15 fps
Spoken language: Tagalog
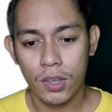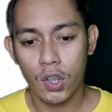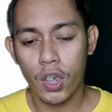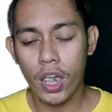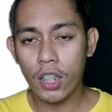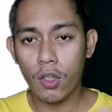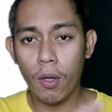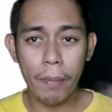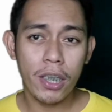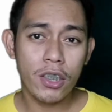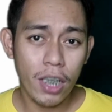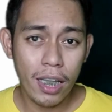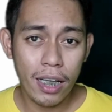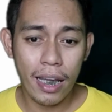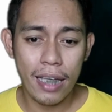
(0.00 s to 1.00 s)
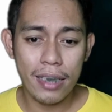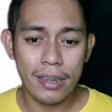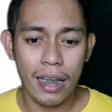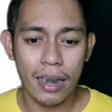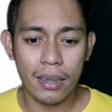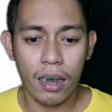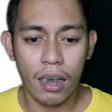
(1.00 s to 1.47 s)
So ayan, complete nyo lang
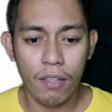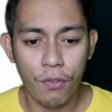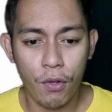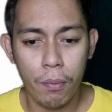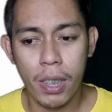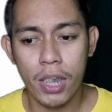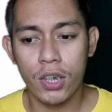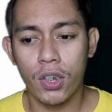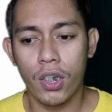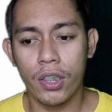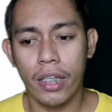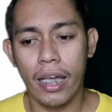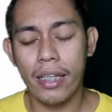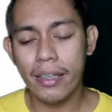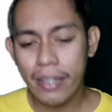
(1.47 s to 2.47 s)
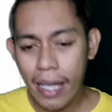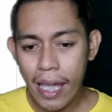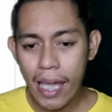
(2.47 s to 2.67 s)
guys lahat ng information. And